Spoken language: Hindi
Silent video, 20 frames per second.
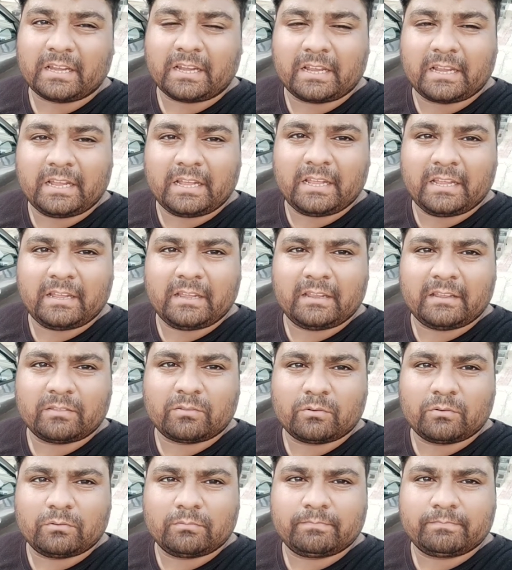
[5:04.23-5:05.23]
थक गए हैं
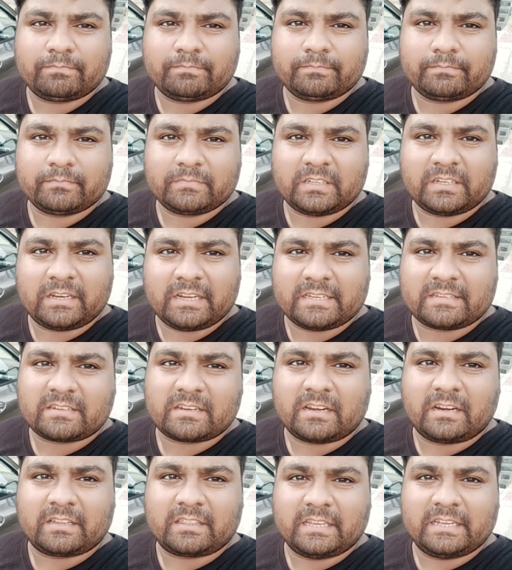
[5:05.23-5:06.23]
तो
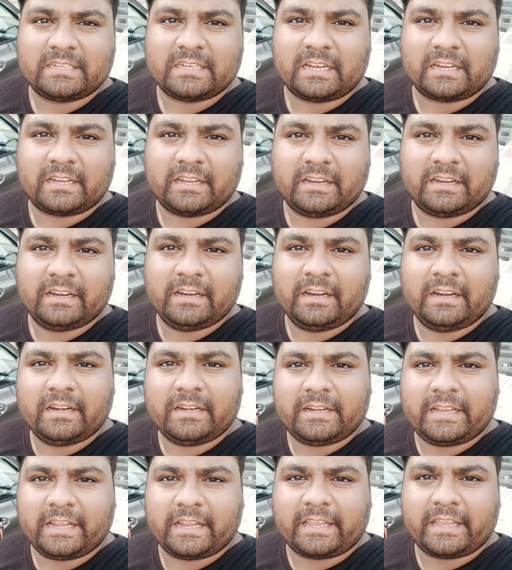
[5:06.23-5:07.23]
रेस्ट करते हैं जाके
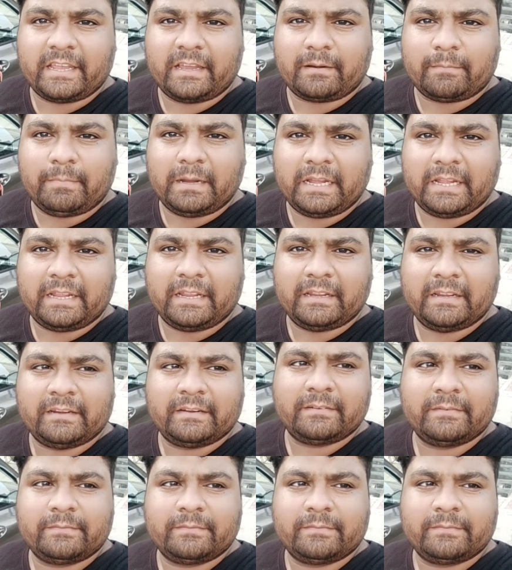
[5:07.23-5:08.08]
टेक केयर बाय